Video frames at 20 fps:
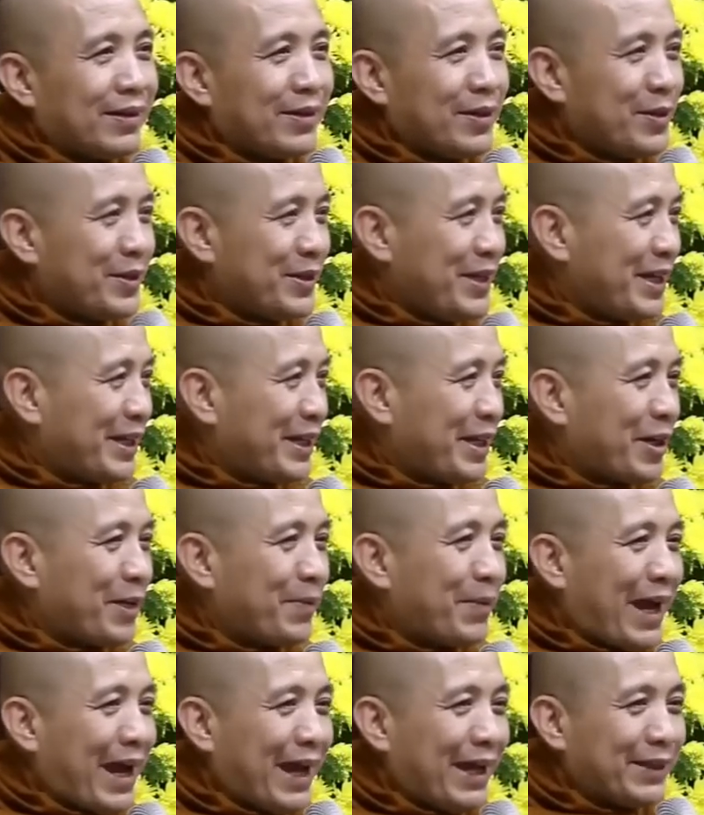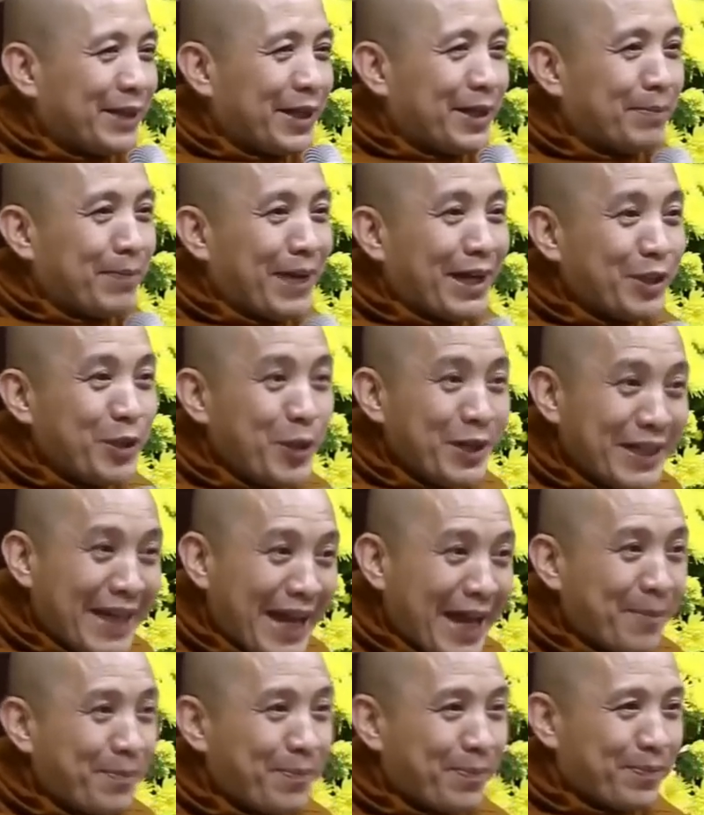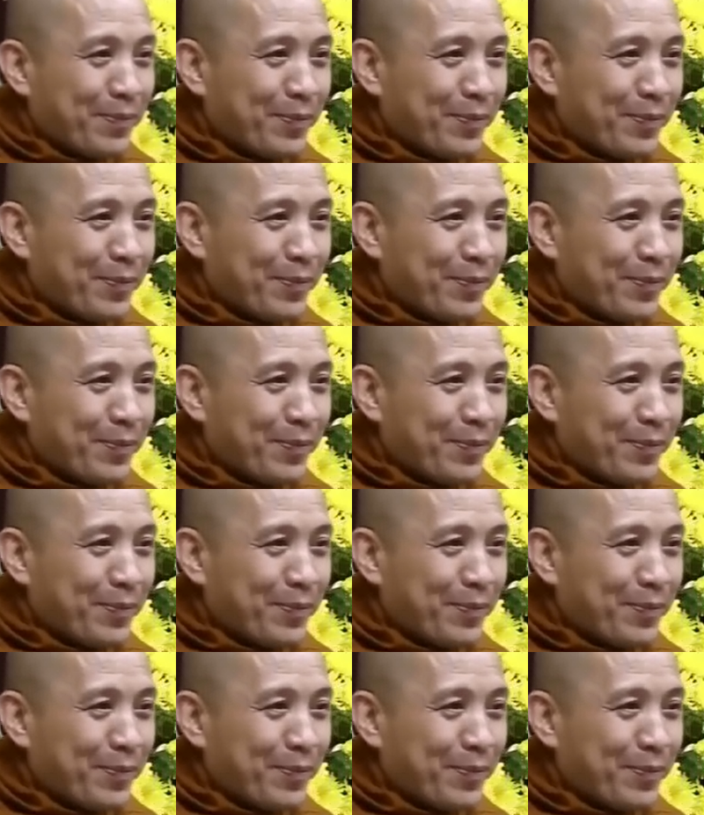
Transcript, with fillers: được viết theo cái bài tình bắc duyên nam